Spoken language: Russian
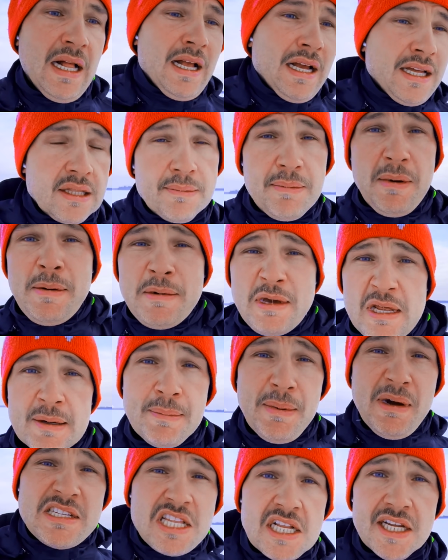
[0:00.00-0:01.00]
на примере
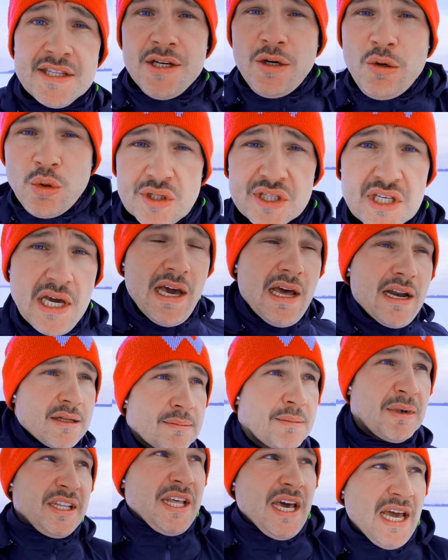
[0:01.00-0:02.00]
последней гонки
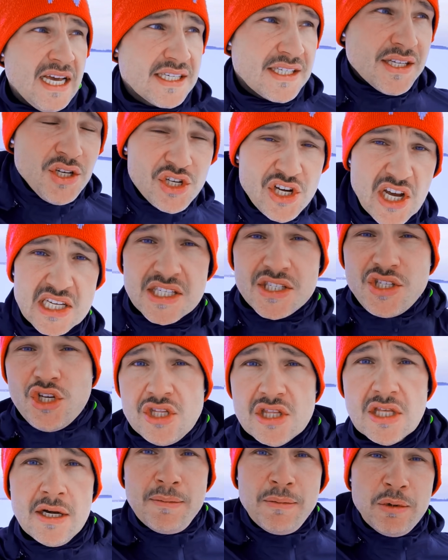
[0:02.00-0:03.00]
Ironman сейчас
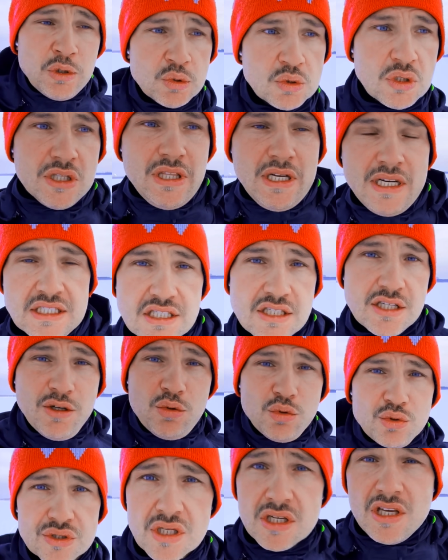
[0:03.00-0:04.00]
4 минуты 30 секунд на